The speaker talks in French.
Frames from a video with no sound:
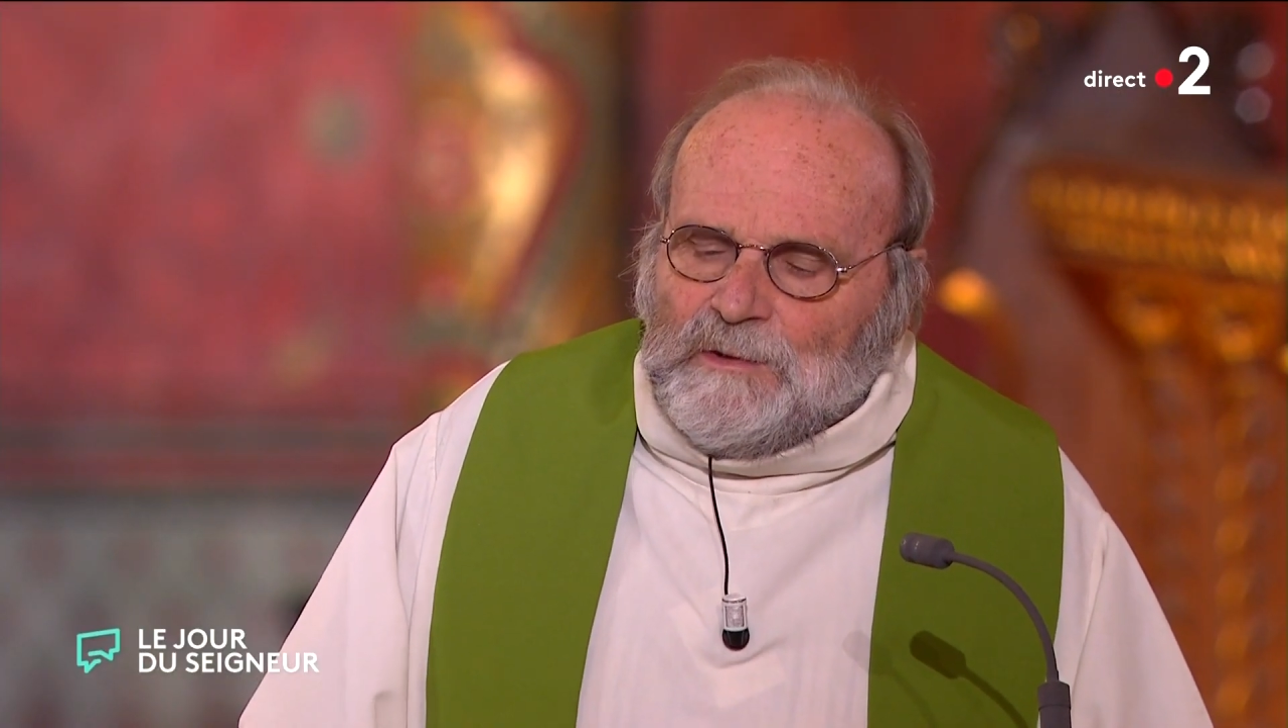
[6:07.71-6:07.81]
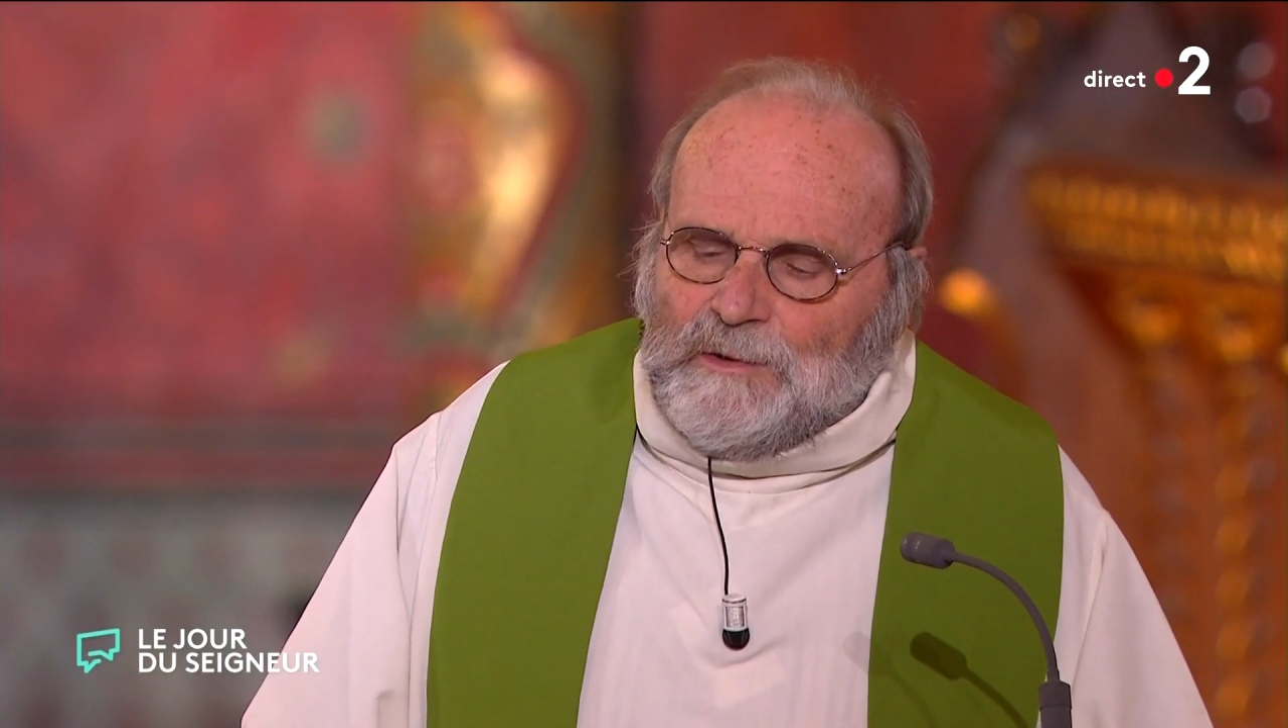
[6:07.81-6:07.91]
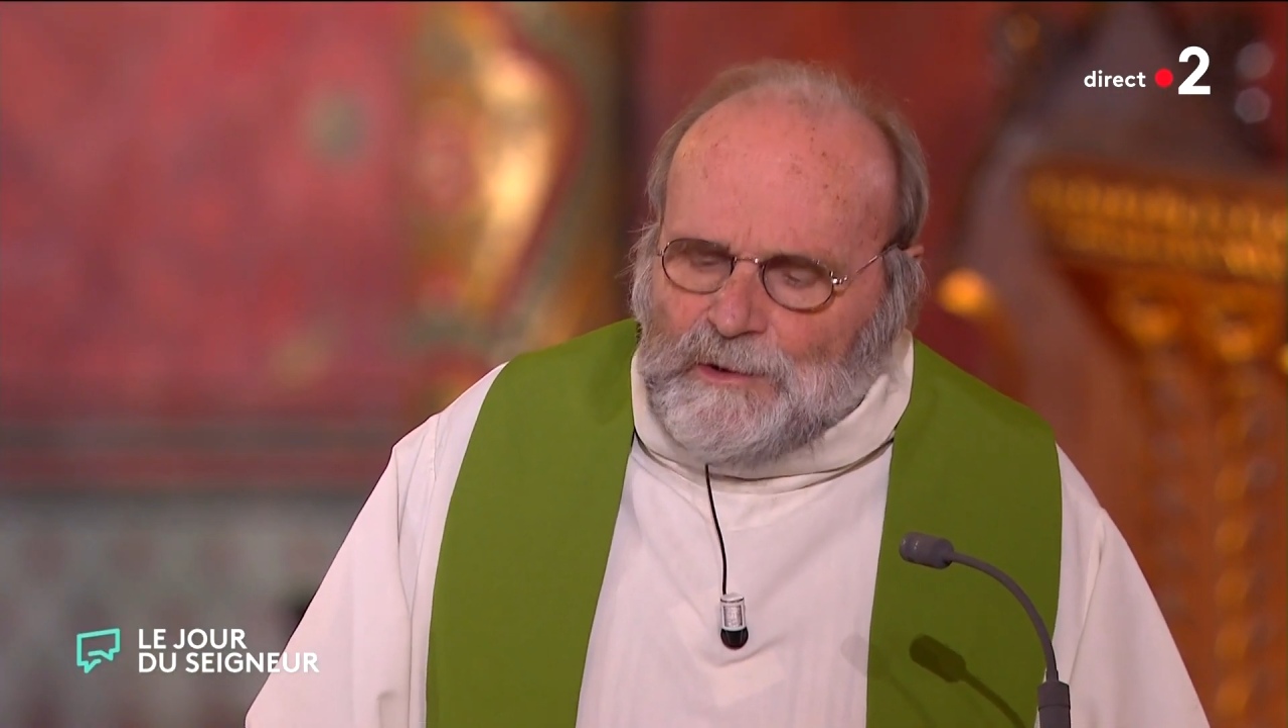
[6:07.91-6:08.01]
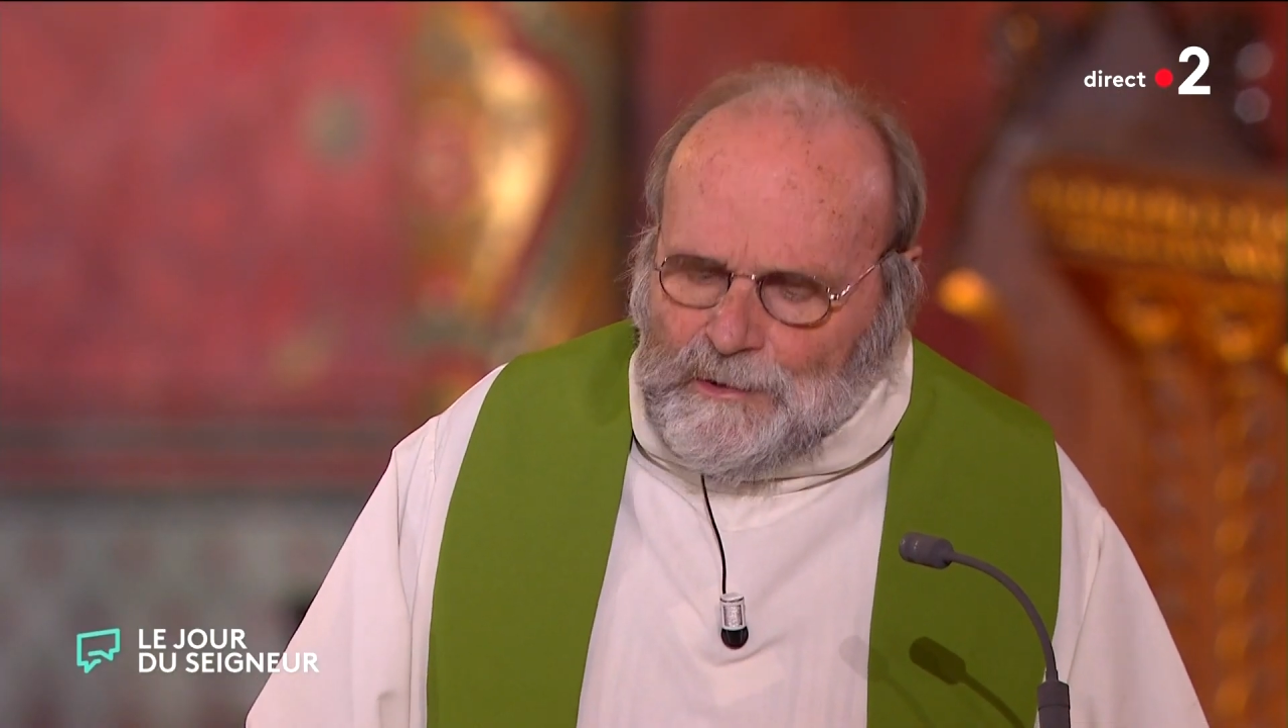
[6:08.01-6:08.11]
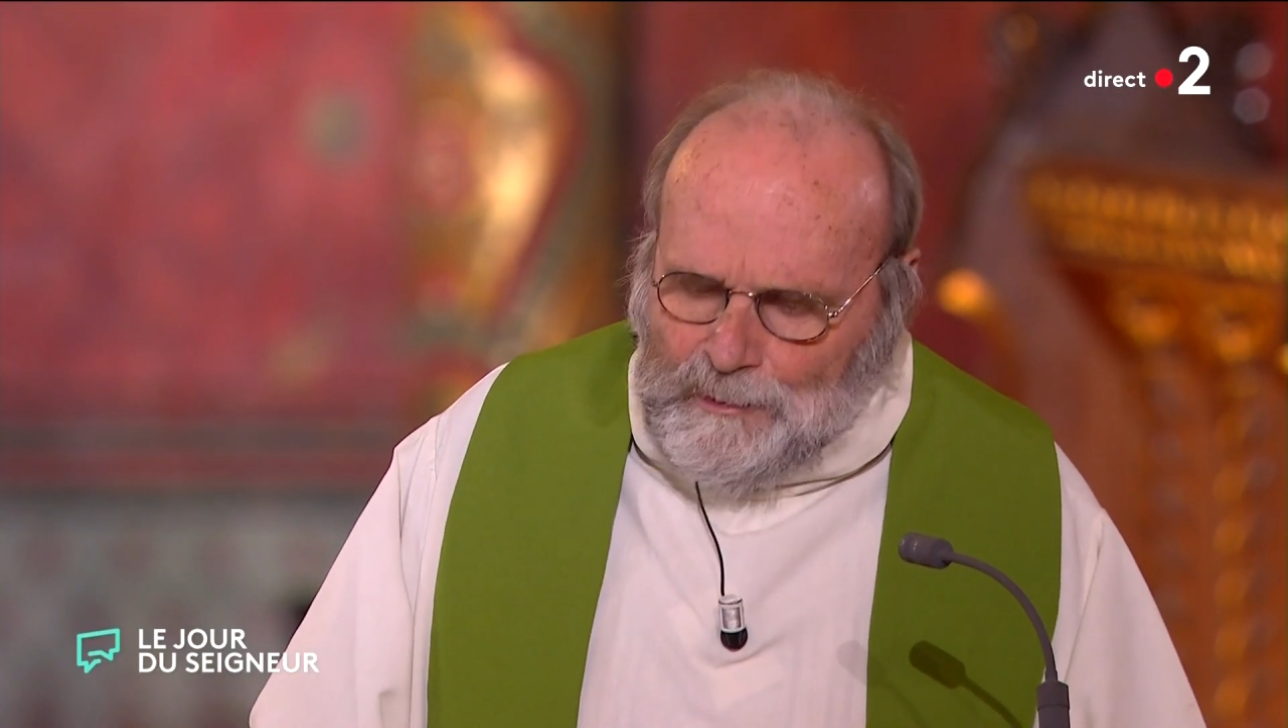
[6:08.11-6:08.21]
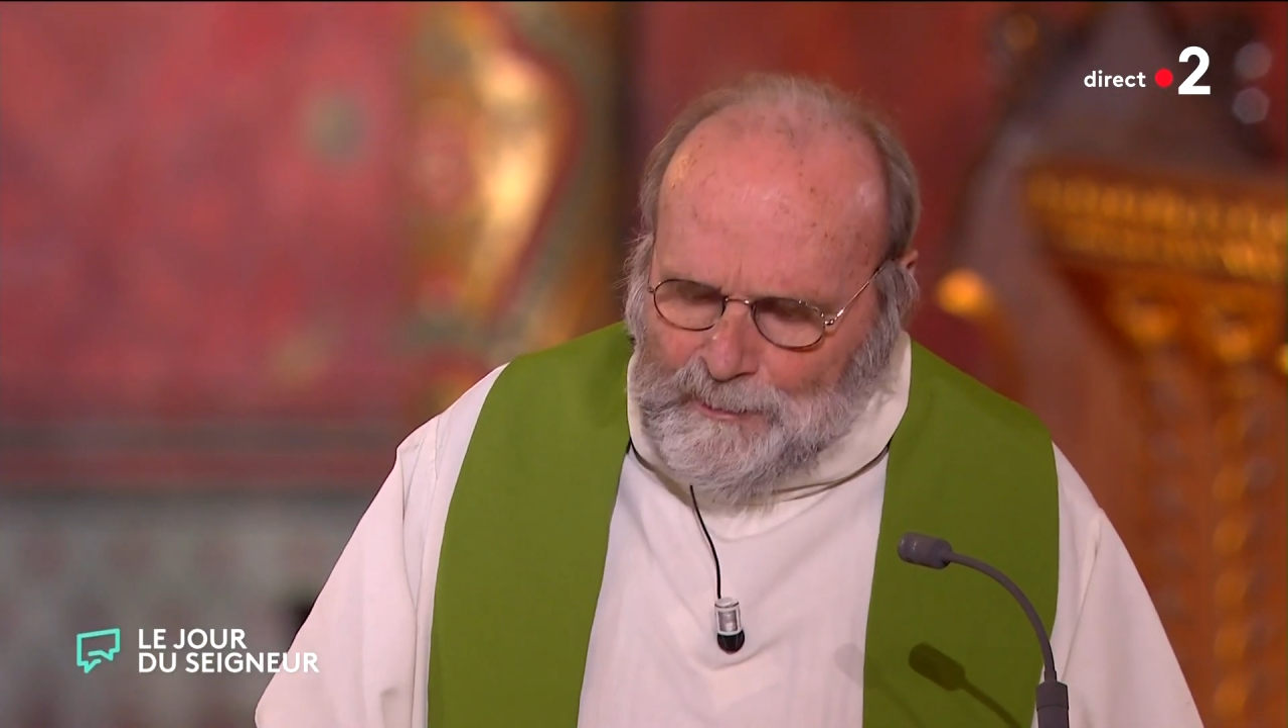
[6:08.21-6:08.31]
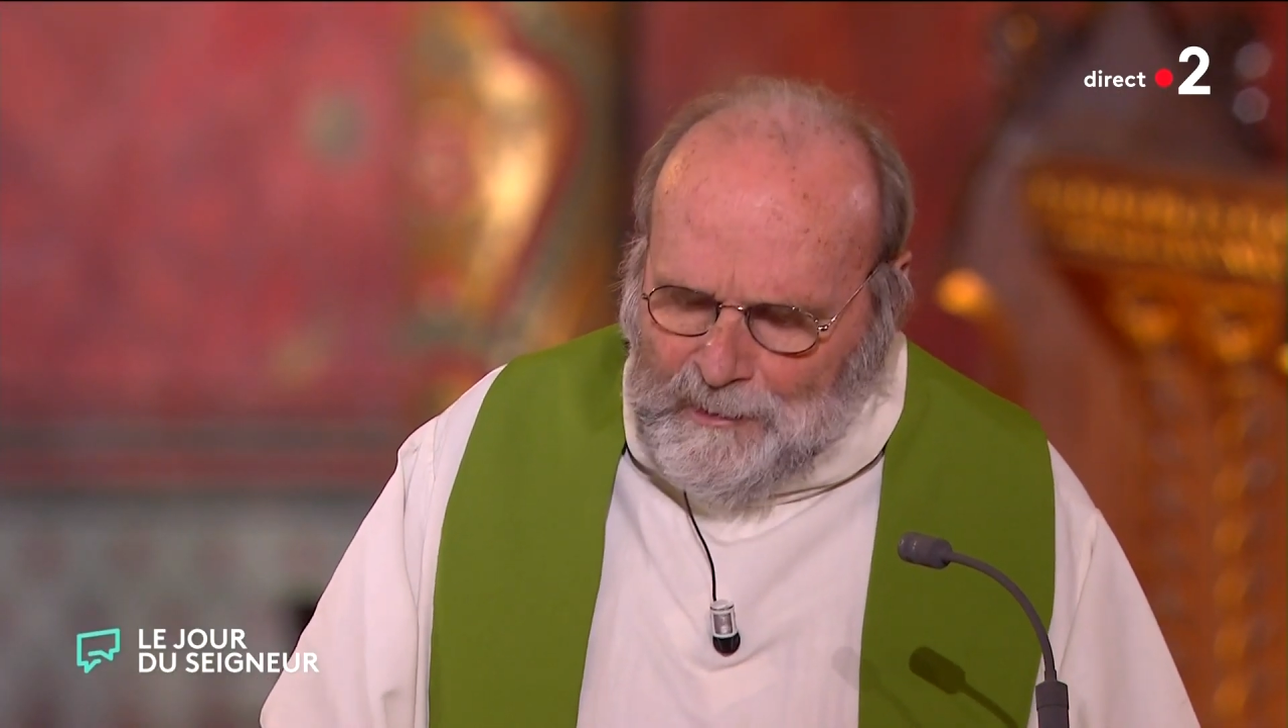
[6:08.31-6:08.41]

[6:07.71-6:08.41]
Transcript: de notre